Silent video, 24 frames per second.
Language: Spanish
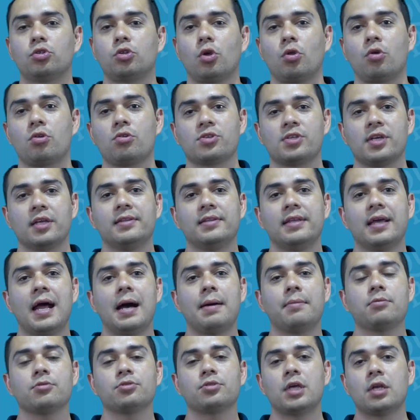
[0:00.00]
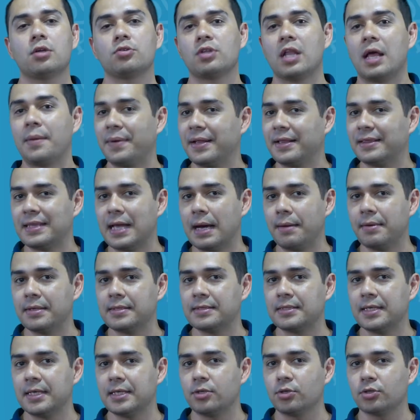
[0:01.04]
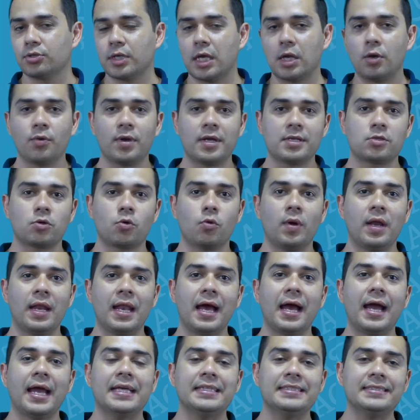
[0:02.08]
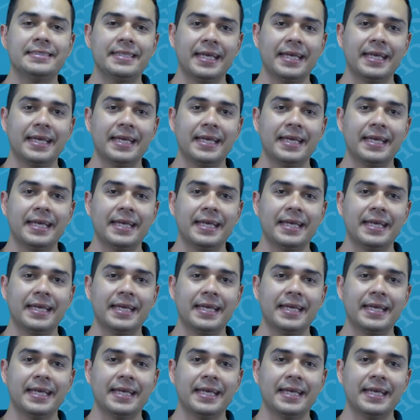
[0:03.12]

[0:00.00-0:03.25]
Todos nos enteramos de los lamentables hechos en una escuela en